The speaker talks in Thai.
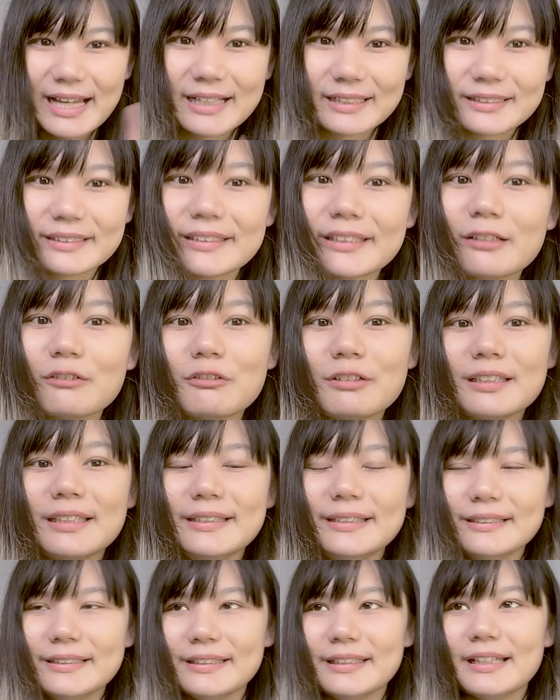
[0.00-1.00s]
ครั้งเดียวอะไร
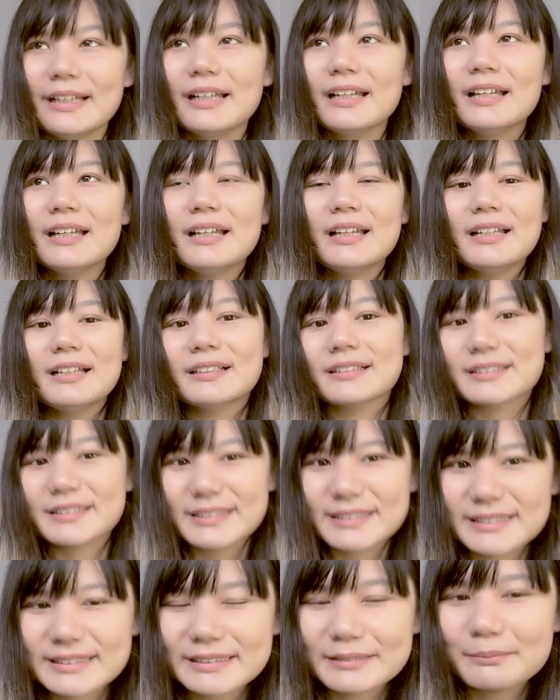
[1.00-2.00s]
อย่างเงี้ย
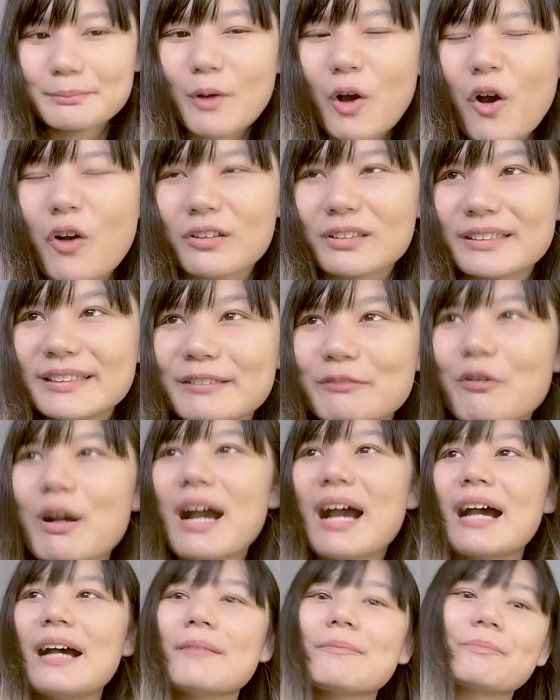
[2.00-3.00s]
คือบอกเลย
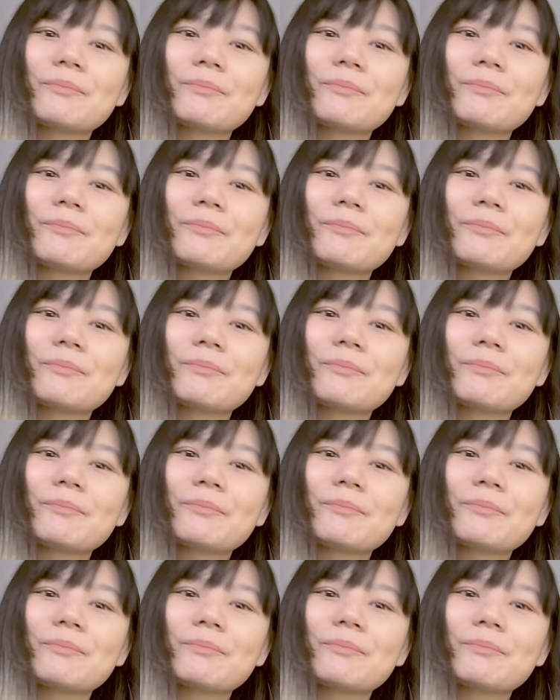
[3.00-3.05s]
ว่า